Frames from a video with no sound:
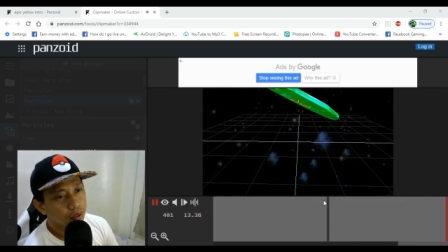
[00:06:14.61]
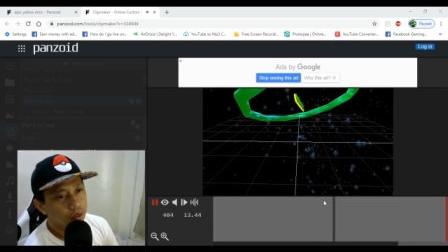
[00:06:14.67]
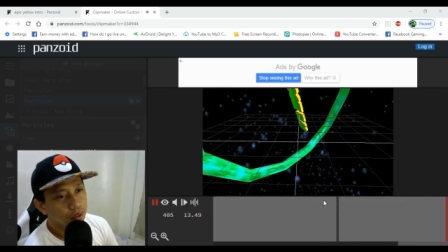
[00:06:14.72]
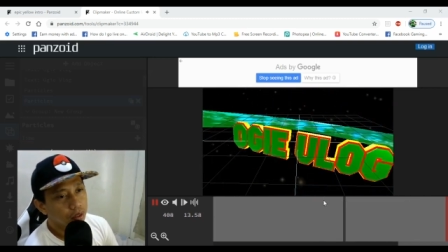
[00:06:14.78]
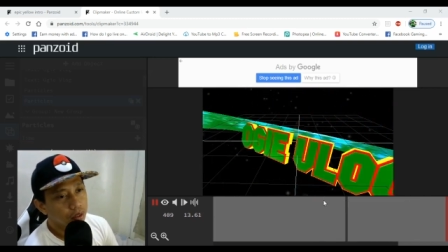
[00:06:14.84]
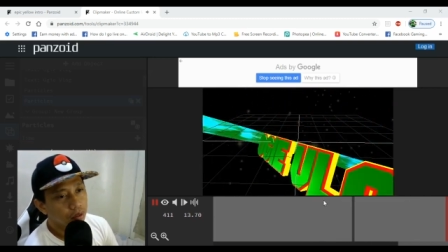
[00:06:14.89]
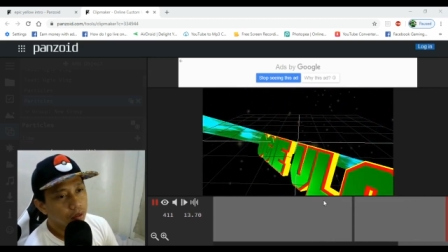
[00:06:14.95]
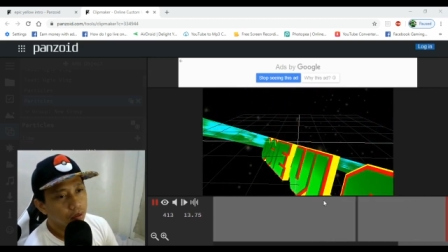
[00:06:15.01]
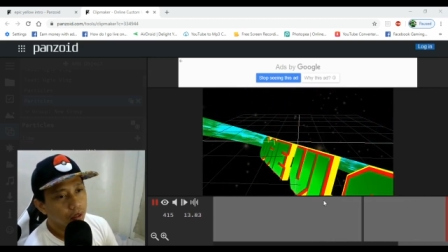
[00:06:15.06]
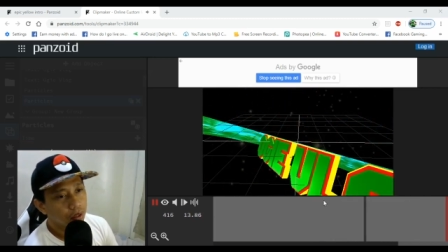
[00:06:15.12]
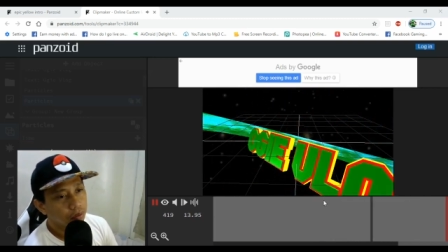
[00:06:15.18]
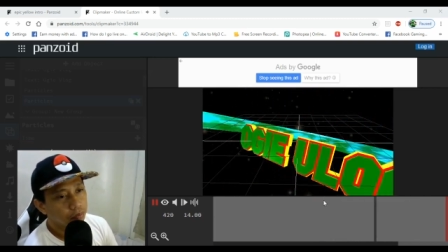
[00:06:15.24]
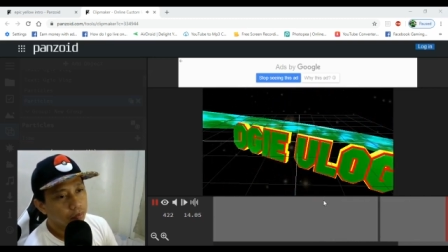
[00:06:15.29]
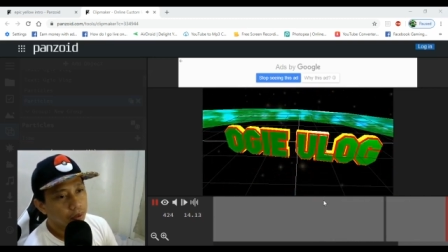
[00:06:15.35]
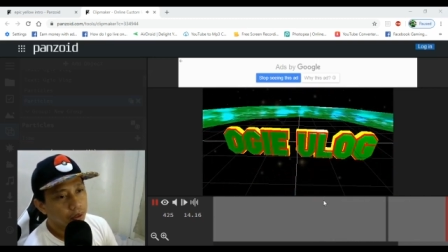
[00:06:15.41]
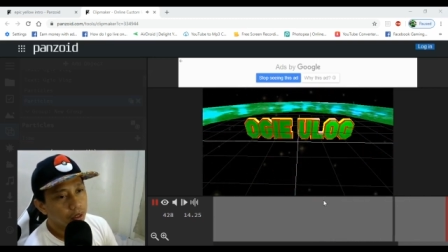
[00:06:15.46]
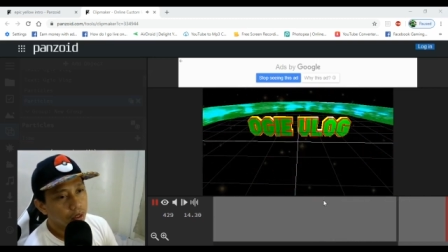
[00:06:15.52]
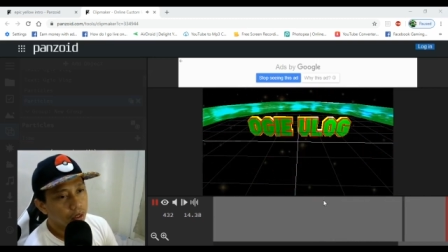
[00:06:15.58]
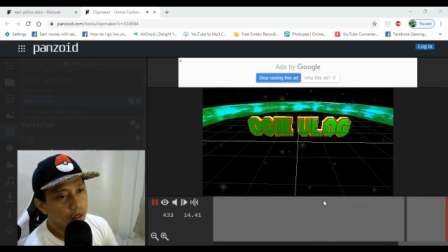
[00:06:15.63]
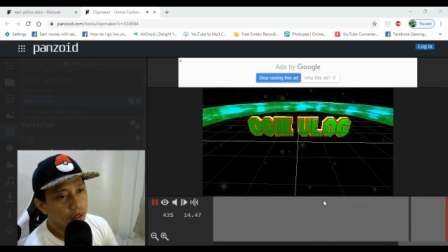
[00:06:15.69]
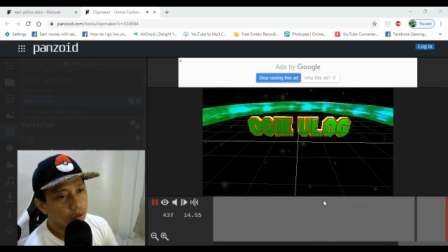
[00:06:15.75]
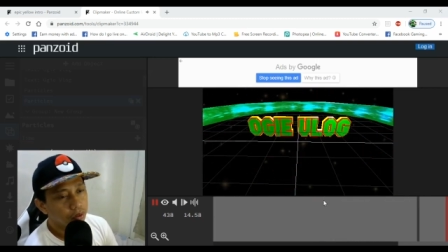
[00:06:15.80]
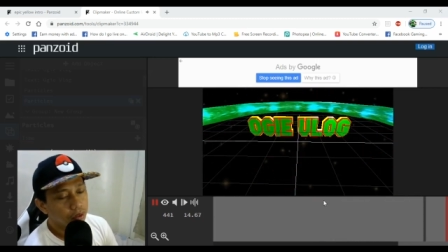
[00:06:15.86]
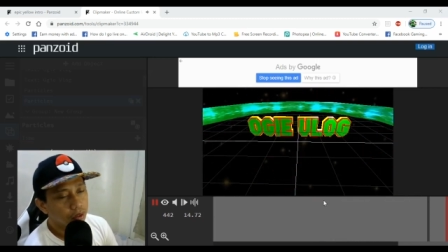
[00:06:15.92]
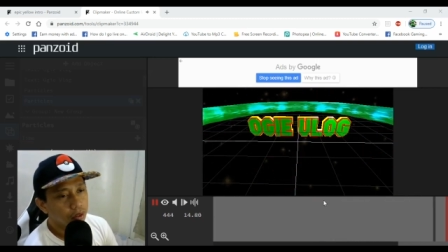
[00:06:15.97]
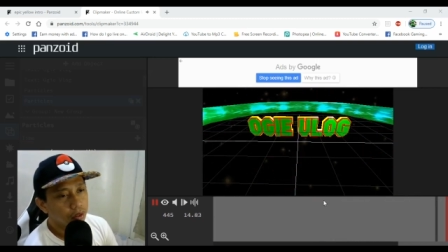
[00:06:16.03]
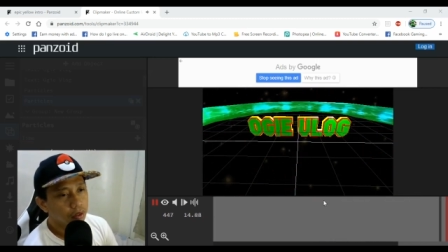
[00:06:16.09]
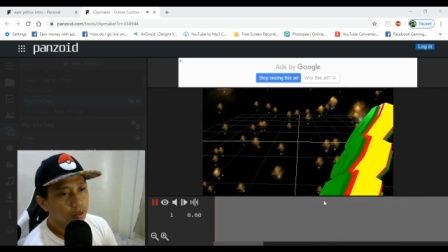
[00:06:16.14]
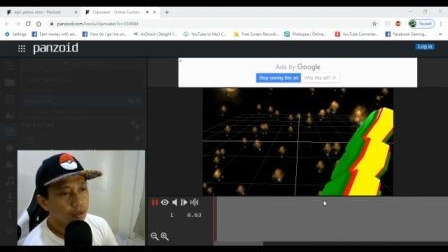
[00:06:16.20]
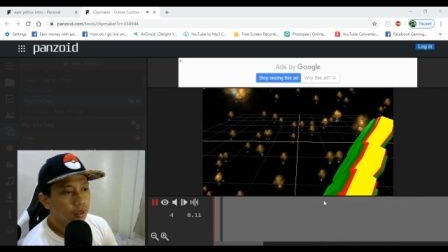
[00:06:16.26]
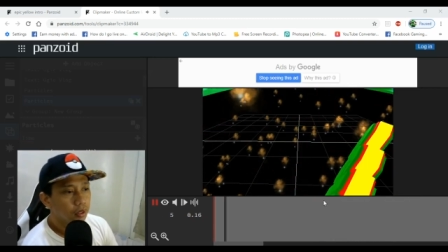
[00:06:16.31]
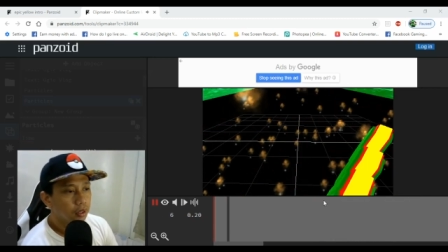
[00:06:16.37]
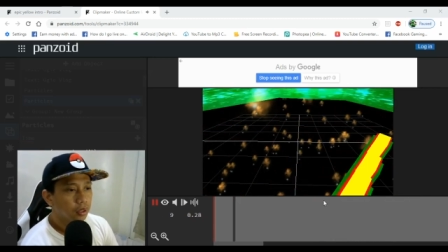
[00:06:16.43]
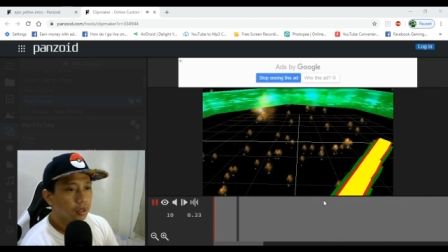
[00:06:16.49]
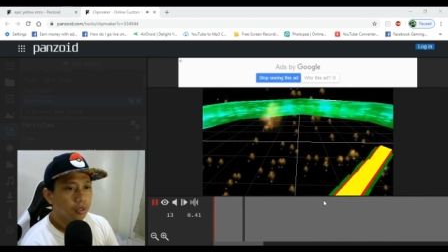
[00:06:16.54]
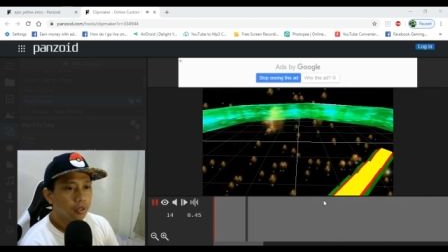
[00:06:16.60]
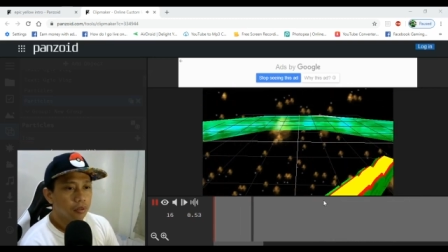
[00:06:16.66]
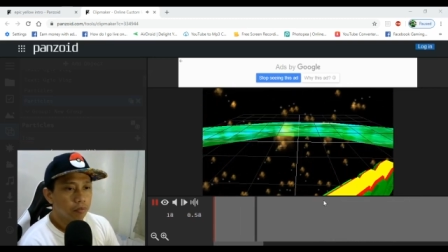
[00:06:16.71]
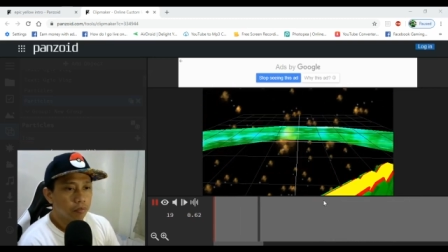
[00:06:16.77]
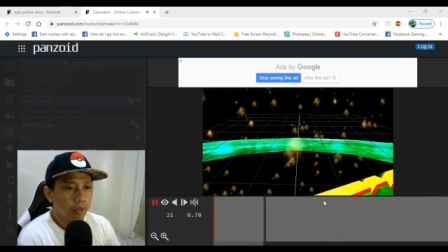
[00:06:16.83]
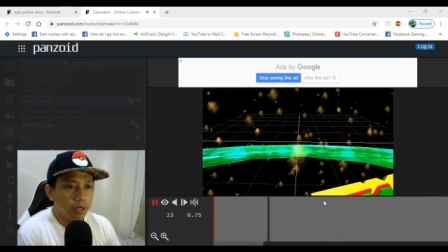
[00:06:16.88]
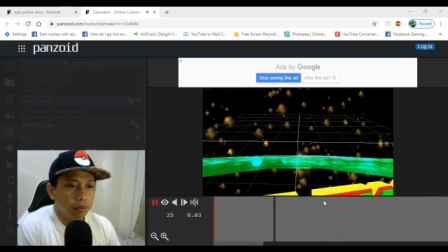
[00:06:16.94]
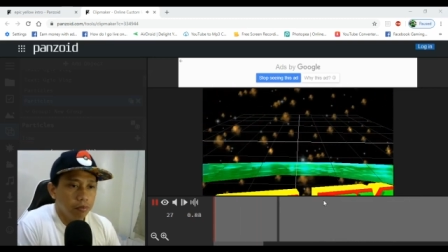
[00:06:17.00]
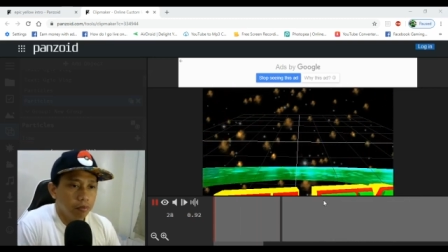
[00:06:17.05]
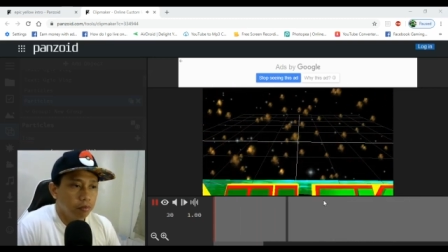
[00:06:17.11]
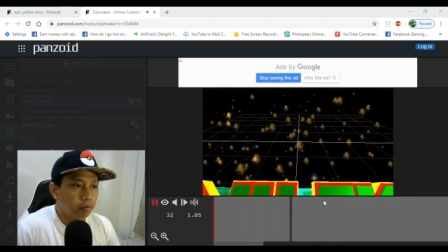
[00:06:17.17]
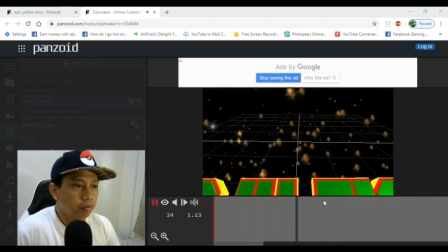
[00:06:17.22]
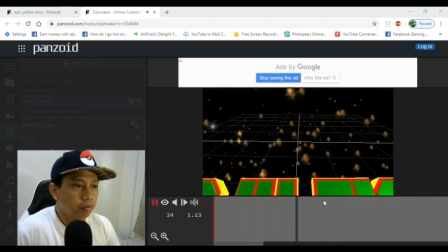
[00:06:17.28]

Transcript: Kasi gawa nung pinaka ano niya, frame.